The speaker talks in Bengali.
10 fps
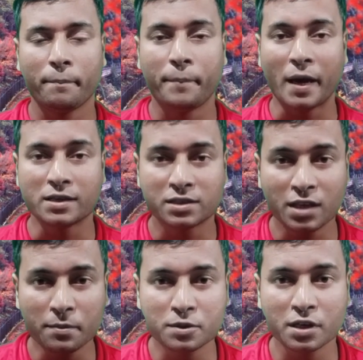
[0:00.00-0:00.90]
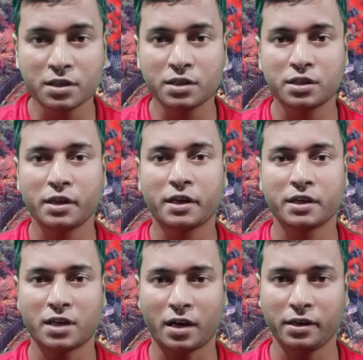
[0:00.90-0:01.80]
ব্যাসদেব যে জিনিস লিখে
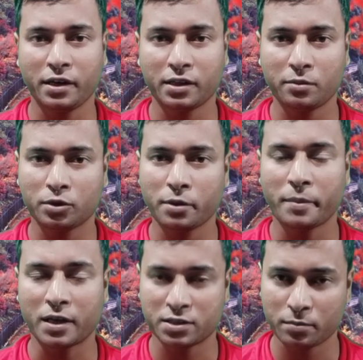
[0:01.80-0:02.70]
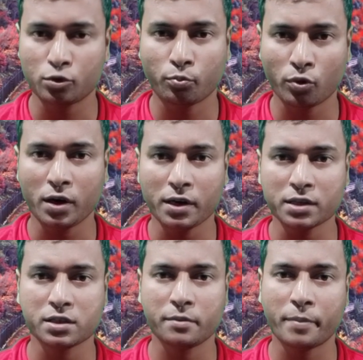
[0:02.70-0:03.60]
যাননি এনাদের মতে ব্যাসদেব তো পুরাণ
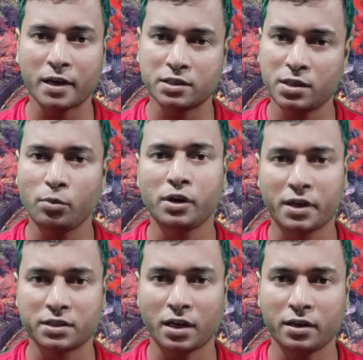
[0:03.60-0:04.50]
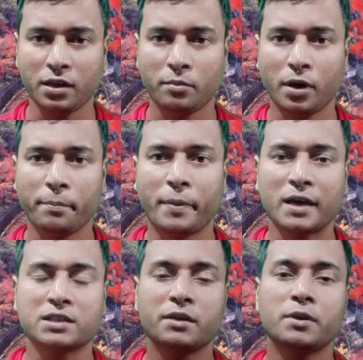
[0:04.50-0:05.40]
লিখেছেন ব্যাসদেবও লিখে যাননি মানে
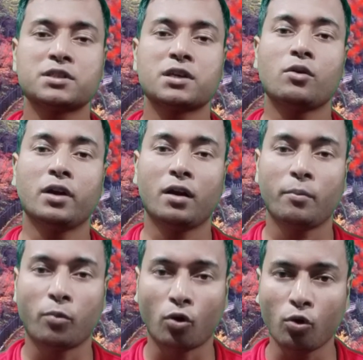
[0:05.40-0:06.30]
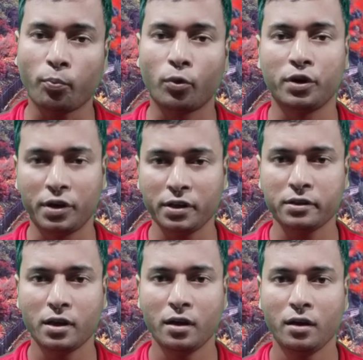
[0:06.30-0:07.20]
ব্যাসদেবের ছাড়াও এনারা বড় পণ্ডিত
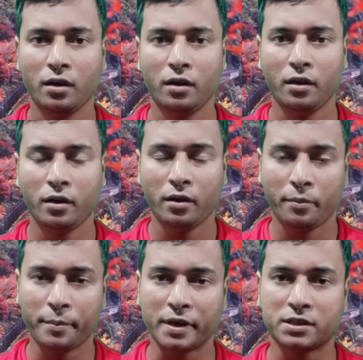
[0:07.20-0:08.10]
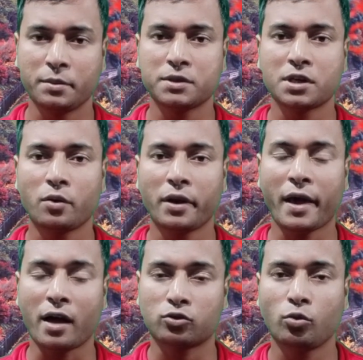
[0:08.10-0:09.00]
ব্যাসদেবের ছাড়াও এরা
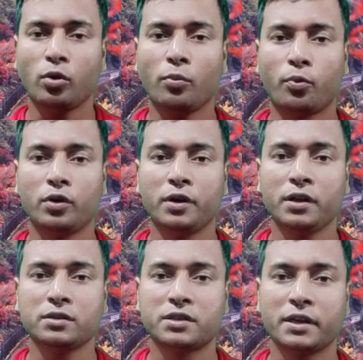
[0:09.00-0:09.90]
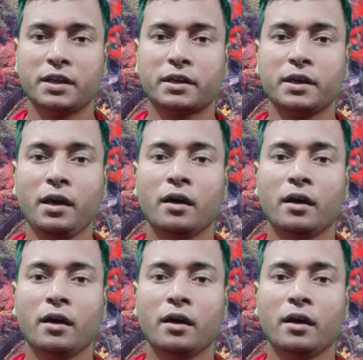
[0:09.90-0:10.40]
এত বড় পণ্ডিত যে এদেরকে